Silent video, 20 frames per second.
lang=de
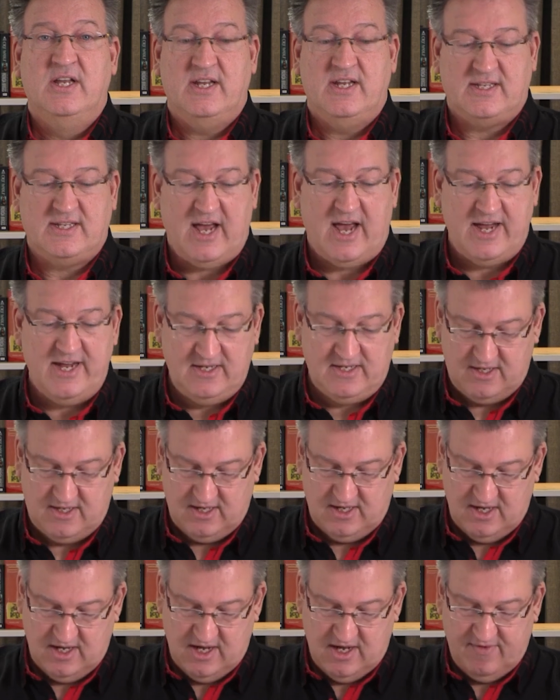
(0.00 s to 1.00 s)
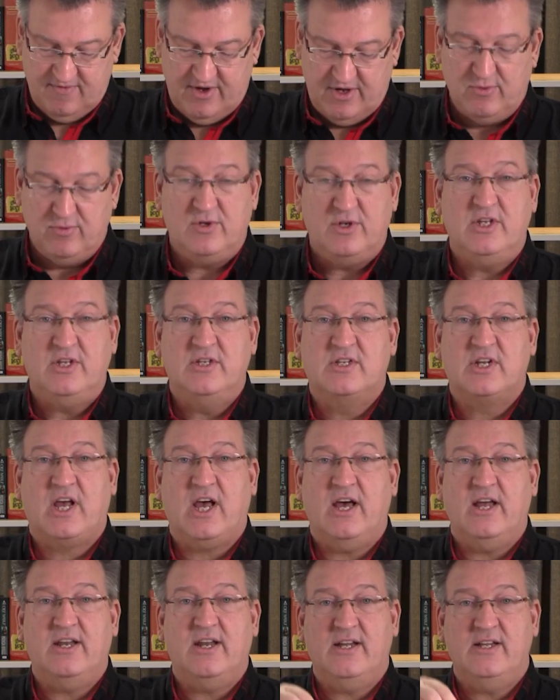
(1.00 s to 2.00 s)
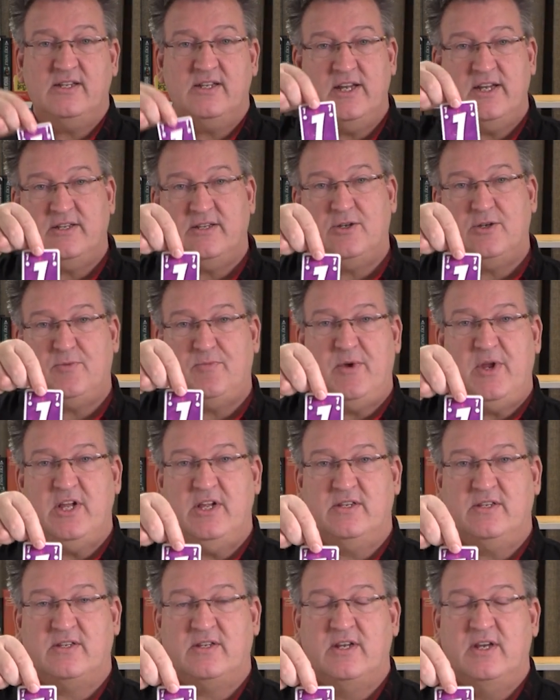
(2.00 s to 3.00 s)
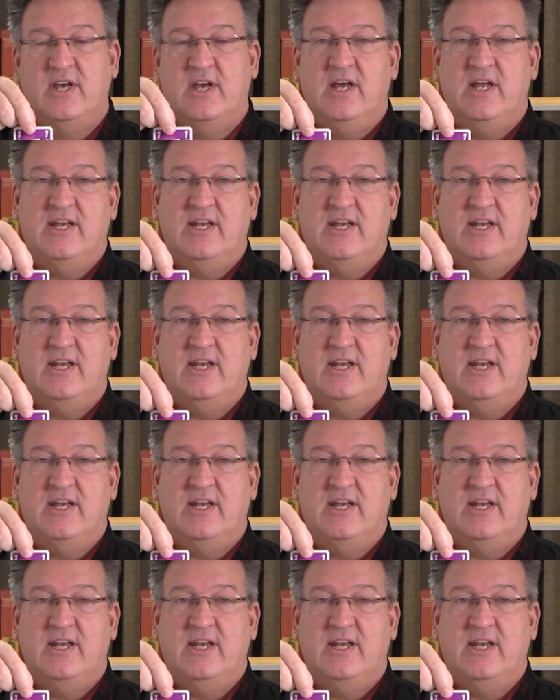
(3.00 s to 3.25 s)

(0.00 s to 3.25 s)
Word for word: Das heißt, wenn du diese Karte als letzte spielst,